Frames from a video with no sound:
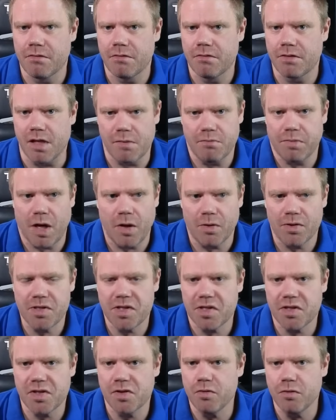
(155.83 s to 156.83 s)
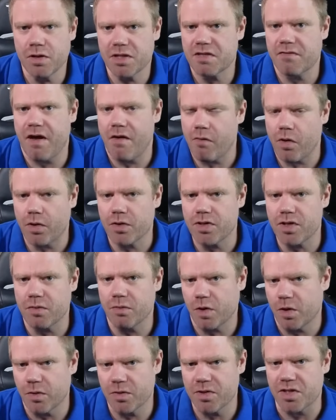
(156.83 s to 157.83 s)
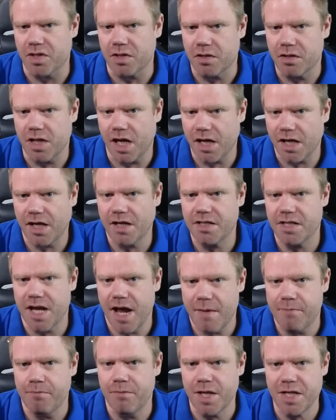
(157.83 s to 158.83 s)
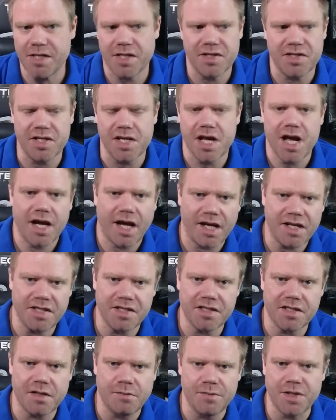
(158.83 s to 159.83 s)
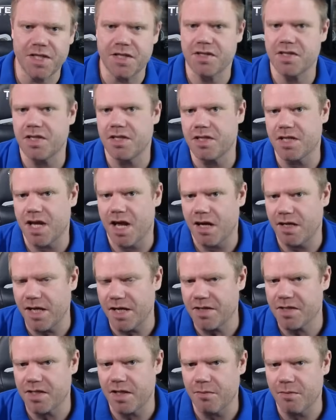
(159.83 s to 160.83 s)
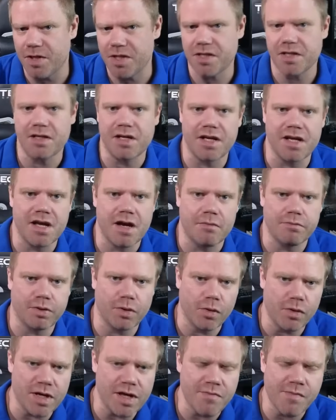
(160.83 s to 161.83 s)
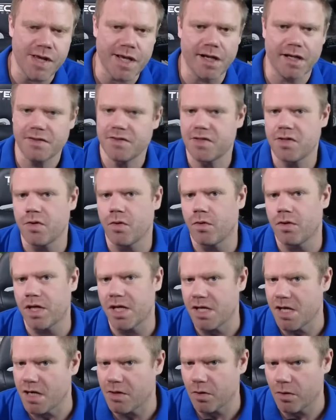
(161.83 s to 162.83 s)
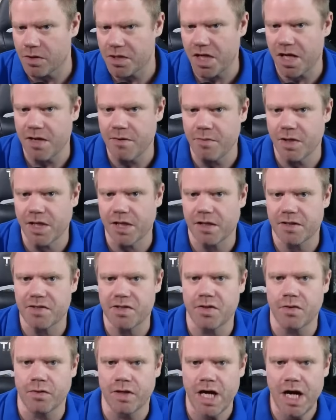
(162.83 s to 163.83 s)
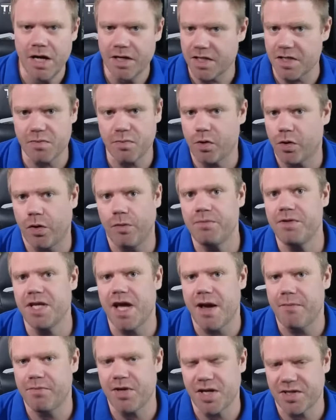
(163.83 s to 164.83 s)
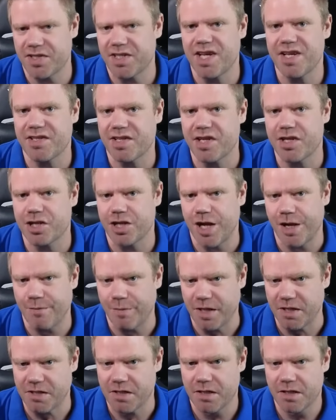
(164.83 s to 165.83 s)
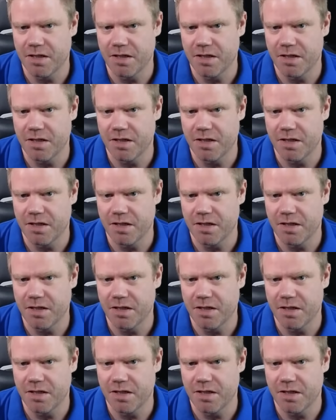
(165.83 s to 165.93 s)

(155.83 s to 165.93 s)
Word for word: Da brauchen sie sie nur zwei Wochen zu benutzen. Dann kriegt die App mit, dass sie eher rechts der Mitte sind, eher links der Mitte, eher pro-Immigration, eher kontra-Immigration. Das bekommt die App ja sehr, sehr schnell mit.